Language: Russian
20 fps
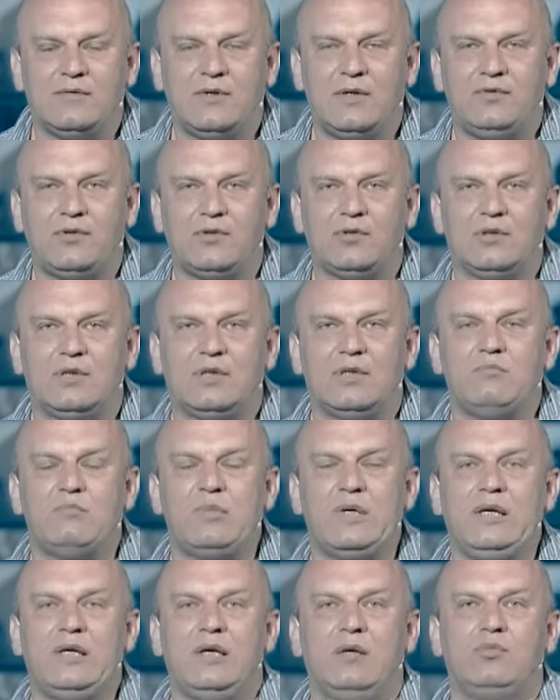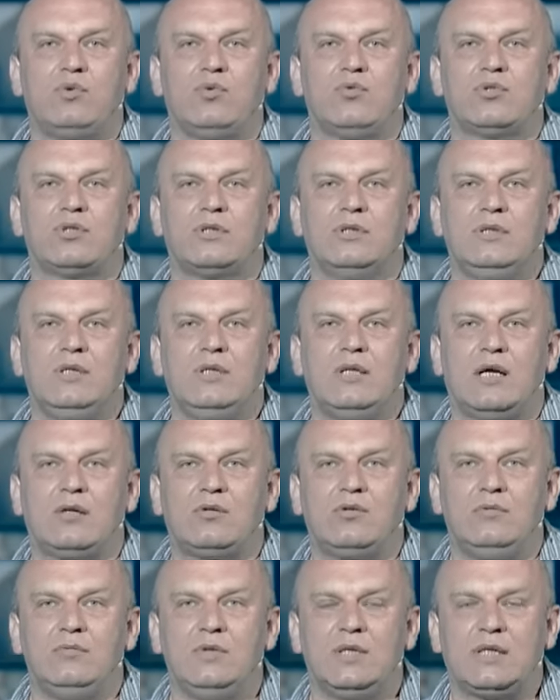два фронта были обрушены,
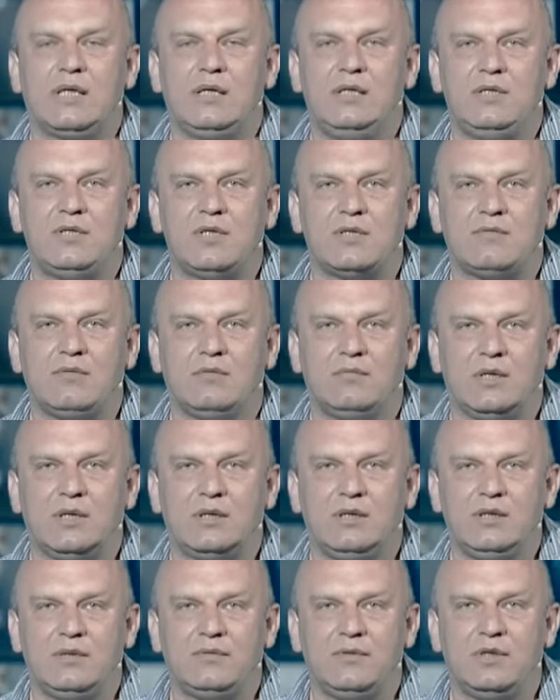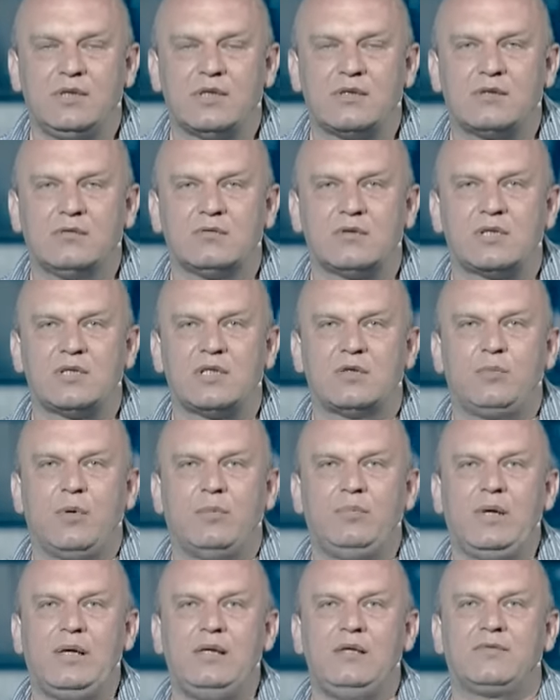огромное количество молодых военнослужащих
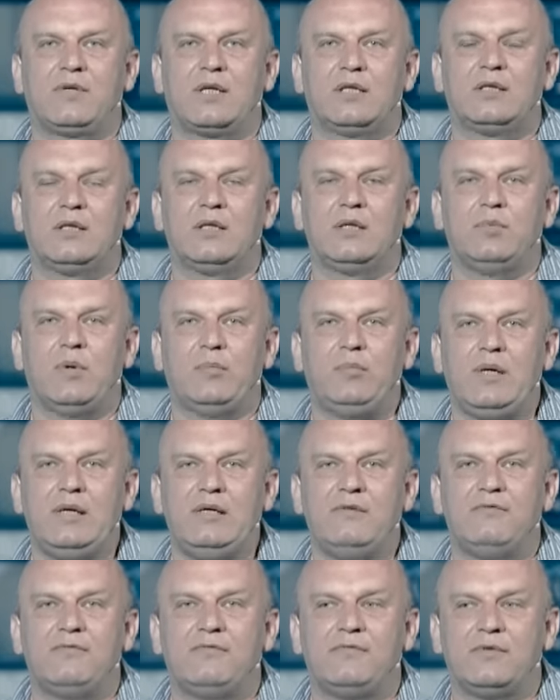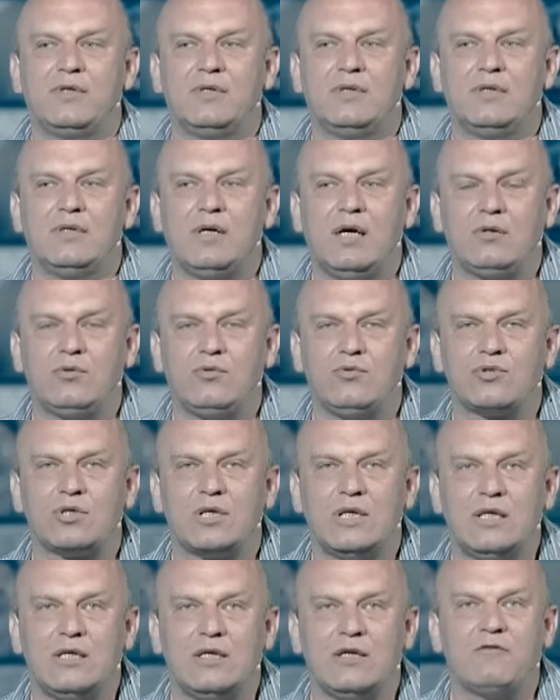попали в котлы, попали в э,
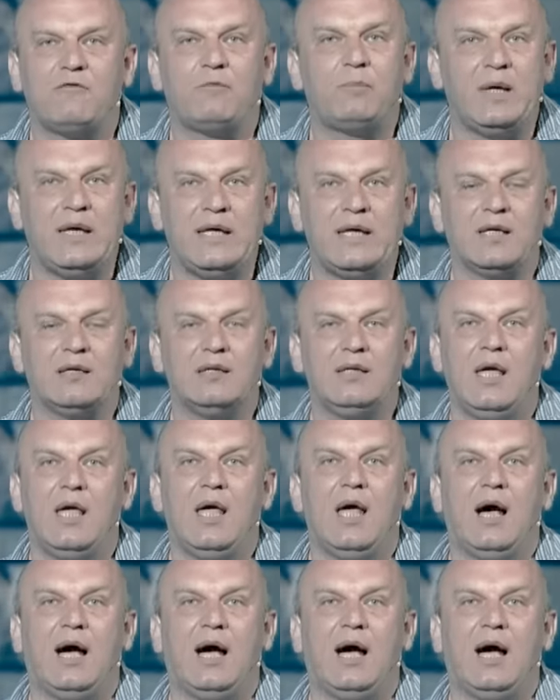окружение, в плен.